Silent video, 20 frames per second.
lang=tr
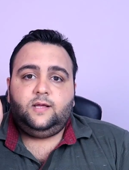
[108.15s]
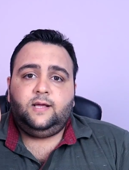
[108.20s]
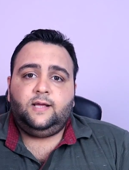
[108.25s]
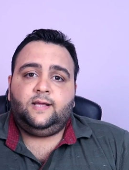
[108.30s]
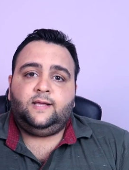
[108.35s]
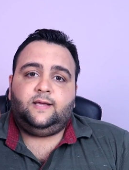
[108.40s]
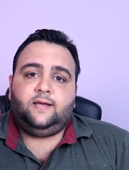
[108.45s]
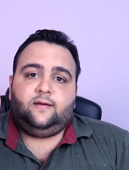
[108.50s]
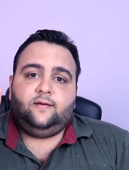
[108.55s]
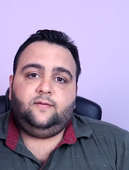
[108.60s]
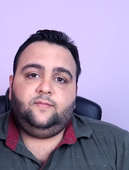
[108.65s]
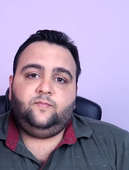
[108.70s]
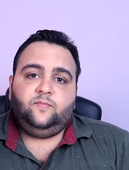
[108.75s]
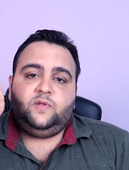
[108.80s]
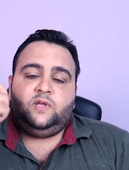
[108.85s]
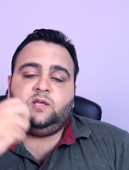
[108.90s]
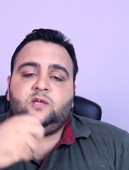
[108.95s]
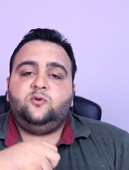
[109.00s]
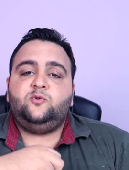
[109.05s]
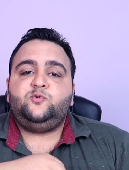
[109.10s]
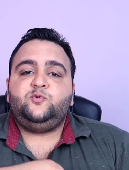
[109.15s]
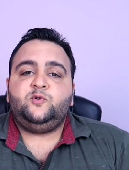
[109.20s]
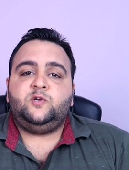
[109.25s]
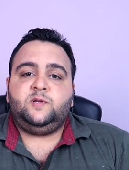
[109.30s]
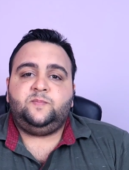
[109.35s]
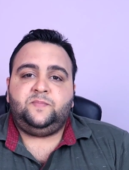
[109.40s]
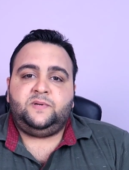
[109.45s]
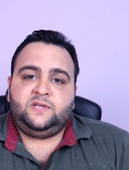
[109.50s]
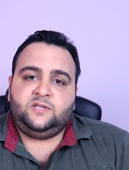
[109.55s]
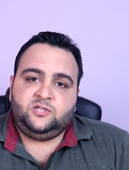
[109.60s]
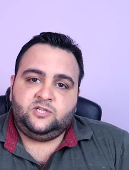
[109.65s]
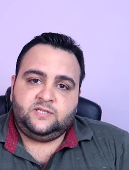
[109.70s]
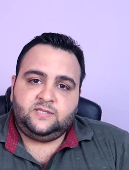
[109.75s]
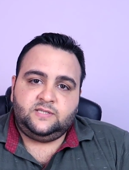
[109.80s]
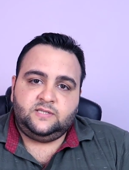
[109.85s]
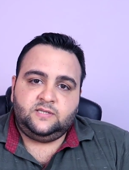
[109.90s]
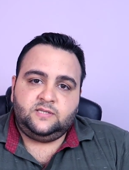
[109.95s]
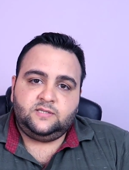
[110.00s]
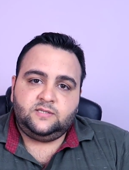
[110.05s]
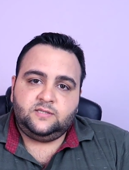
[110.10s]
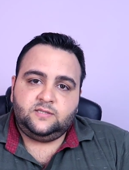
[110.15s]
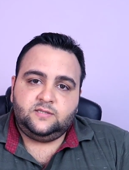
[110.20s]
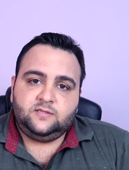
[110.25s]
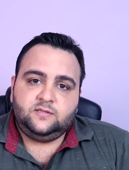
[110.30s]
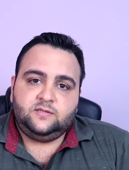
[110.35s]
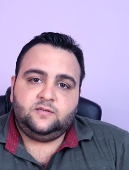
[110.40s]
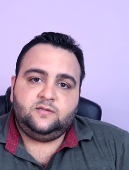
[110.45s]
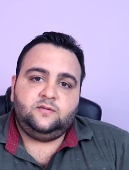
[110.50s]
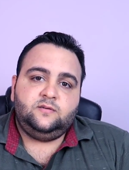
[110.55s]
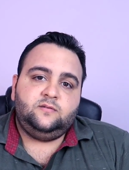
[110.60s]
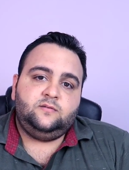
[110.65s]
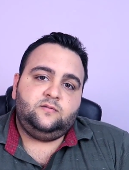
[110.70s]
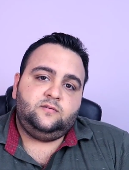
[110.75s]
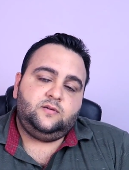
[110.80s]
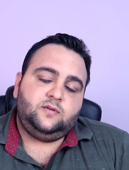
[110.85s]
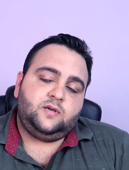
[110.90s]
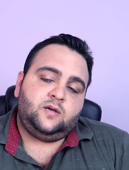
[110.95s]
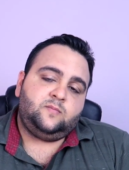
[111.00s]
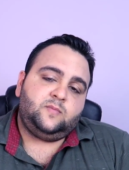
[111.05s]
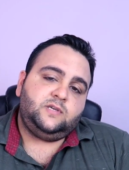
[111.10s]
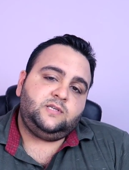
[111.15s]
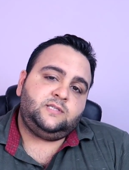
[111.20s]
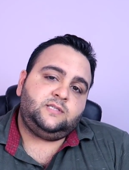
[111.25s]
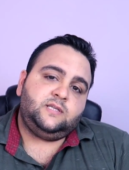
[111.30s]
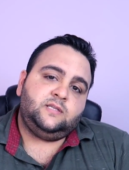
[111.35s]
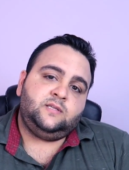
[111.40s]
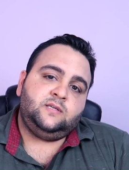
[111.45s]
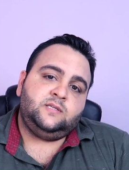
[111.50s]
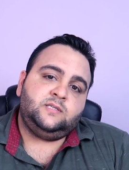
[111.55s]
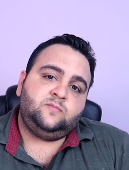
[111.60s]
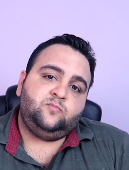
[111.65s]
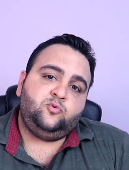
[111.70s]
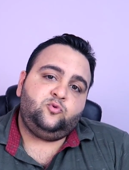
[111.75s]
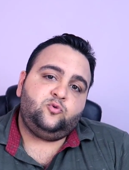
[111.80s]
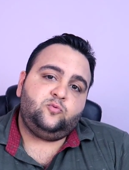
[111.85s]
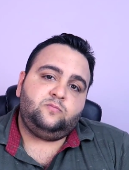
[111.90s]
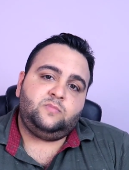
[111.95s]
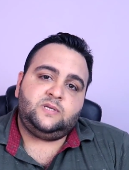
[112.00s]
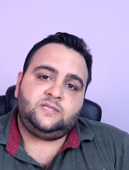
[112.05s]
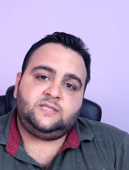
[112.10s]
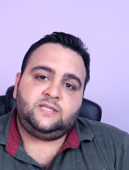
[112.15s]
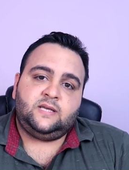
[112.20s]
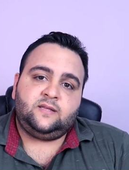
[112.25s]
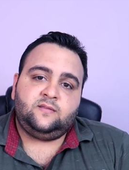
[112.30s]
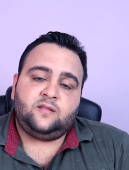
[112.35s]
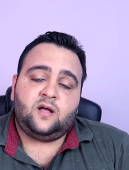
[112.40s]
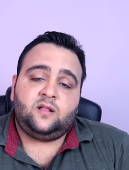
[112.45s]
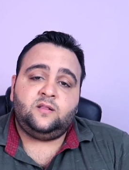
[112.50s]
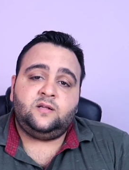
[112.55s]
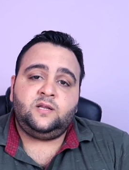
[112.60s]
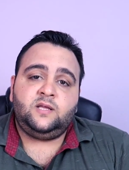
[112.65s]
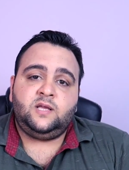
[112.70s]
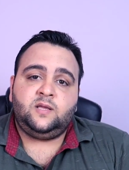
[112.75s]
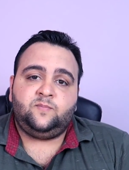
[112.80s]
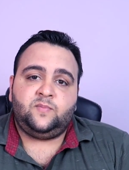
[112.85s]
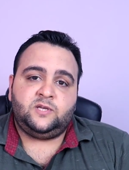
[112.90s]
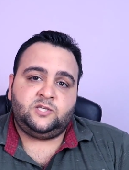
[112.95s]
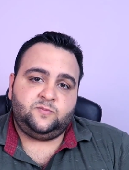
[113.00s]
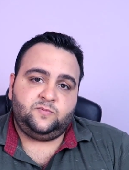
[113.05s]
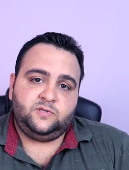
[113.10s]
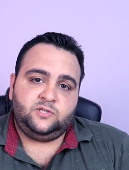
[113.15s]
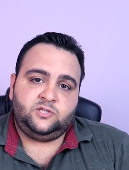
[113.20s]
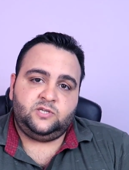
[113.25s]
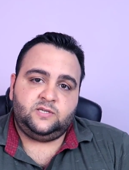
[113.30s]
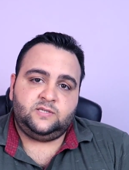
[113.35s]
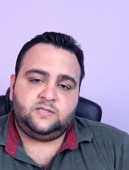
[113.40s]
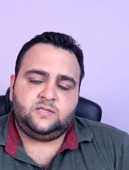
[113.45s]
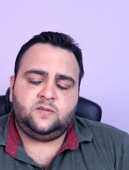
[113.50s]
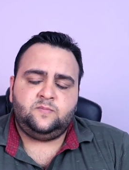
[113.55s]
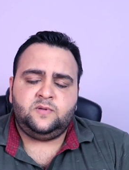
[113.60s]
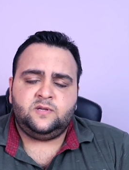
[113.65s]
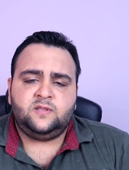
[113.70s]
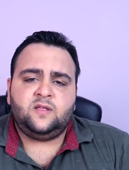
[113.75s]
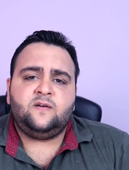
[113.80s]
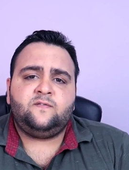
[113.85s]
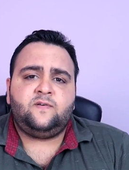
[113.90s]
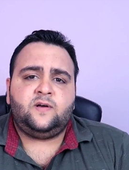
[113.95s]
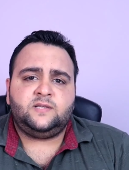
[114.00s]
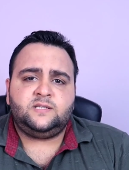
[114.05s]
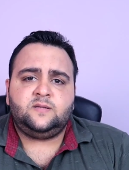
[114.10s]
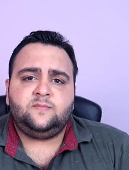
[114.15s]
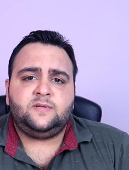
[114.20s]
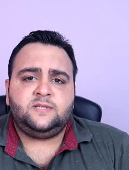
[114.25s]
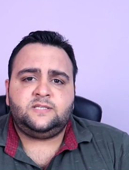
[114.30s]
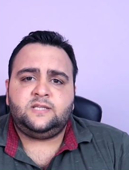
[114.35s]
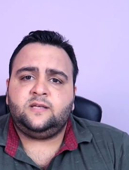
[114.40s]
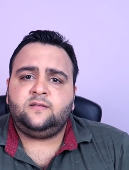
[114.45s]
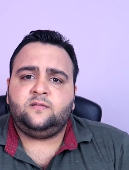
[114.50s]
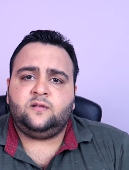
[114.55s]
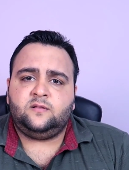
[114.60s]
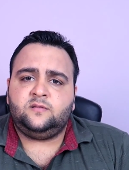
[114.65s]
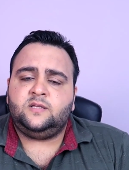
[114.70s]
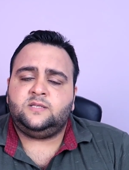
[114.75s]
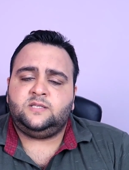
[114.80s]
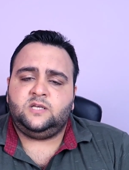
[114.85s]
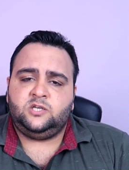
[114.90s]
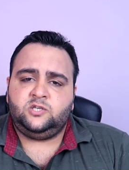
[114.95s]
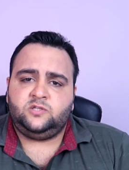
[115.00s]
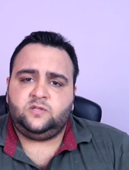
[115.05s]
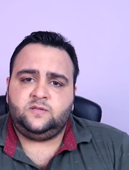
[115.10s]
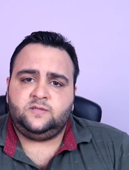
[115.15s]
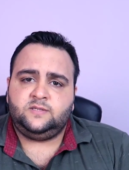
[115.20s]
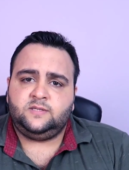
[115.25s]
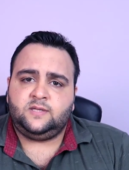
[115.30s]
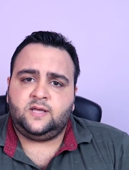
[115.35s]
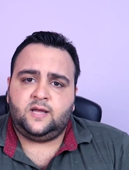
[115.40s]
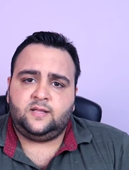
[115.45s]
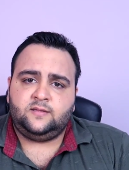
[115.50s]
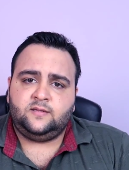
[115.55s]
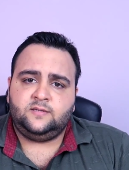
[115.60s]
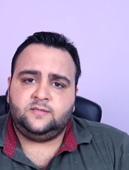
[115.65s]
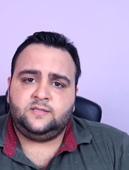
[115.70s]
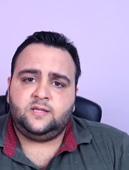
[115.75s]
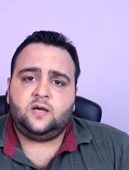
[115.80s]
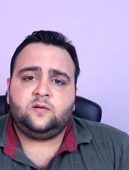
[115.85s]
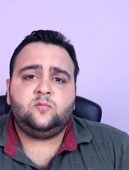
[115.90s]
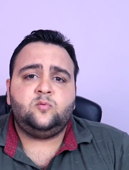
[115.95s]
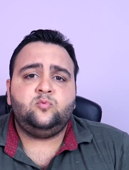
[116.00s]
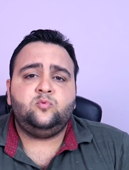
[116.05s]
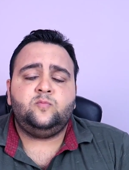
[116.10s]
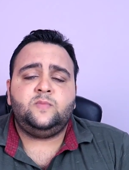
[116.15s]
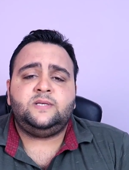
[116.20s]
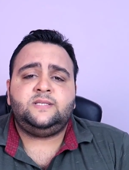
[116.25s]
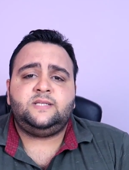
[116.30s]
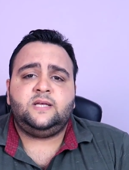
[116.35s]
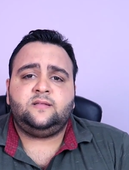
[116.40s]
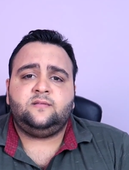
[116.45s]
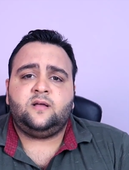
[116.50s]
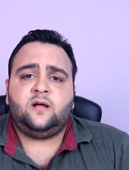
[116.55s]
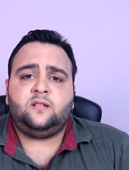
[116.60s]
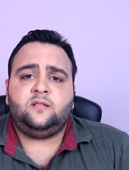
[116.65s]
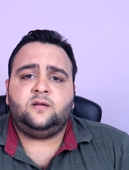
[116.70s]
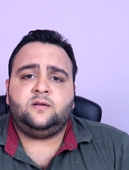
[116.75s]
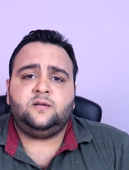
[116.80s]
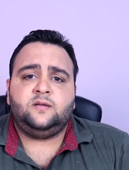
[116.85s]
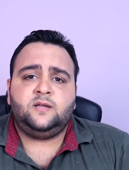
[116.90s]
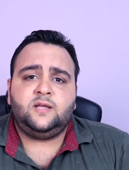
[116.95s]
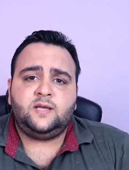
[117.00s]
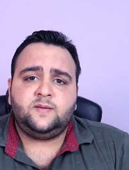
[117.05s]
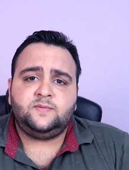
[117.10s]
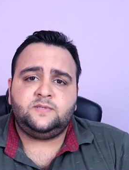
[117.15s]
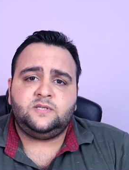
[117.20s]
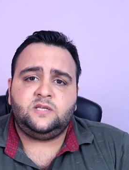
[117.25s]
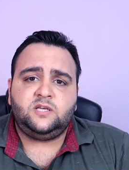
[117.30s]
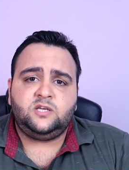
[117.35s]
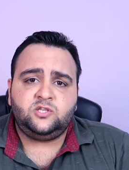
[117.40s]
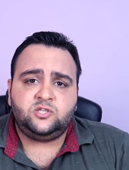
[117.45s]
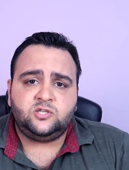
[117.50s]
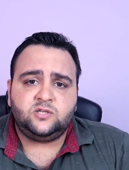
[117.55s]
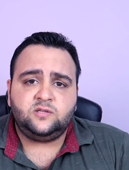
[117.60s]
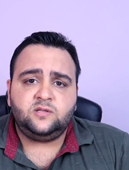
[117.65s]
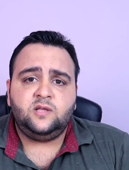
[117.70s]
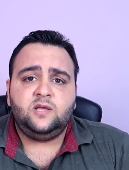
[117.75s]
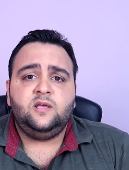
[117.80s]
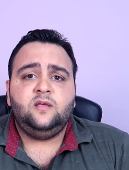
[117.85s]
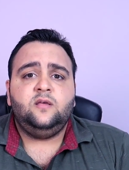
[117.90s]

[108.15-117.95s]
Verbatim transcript: 2. 240 binincisiniz. Ama istediğiniz bütün meslek dalları ilk 5000 içerisinde. Birden fazla meslek dalı da seçtiniz kendinize. Ama bu meslek dallarının hepsi için